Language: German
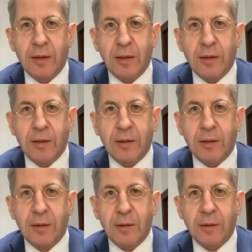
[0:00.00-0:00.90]
wird.
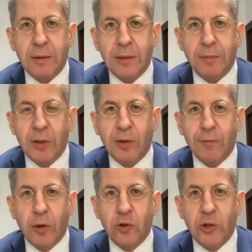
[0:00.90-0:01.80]
Es wird einfach aus
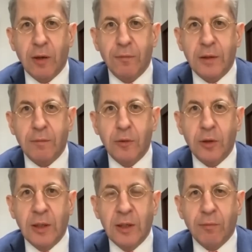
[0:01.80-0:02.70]
dem Vollen geschöpft
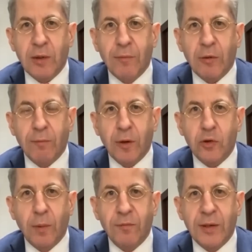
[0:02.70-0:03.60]
und wenn das Geld nicht mehr
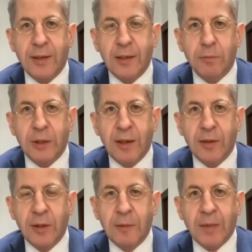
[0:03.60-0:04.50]
da ist,
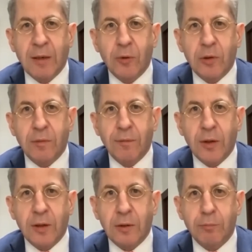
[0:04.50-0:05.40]
dann wird gefordert
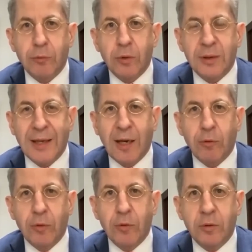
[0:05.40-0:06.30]

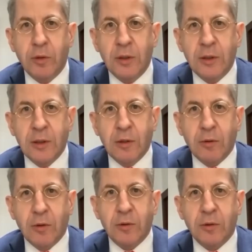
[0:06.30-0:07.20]
Gebührenerhöhung.
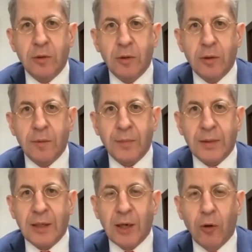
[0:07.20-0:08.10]
Und äh,
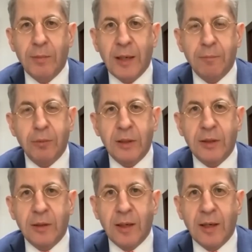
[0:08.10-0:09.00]
kaum ein
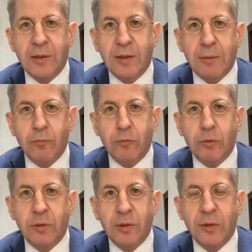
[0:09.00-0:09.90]
Politiker hat den
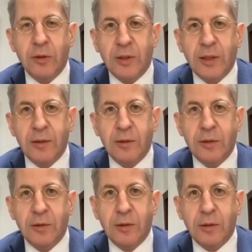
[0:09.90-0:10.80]
Mut, sich gegen
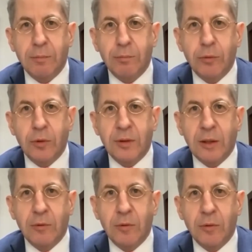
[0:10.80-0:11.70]
diese
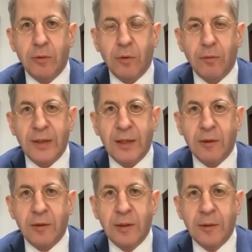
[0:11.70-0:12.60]
Gebührenerhöhung zu
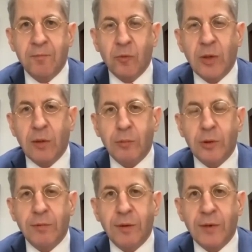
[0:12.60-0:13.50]
wehren. Das
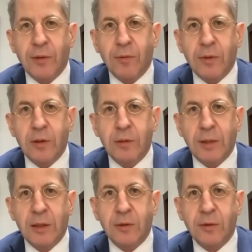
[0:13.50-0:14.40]
Bundesverfassungsgericht
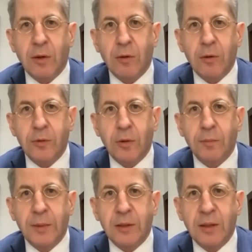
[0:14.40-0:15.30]
macht es auch noch
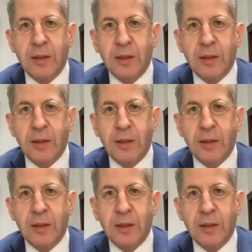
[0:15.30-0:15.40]
mit.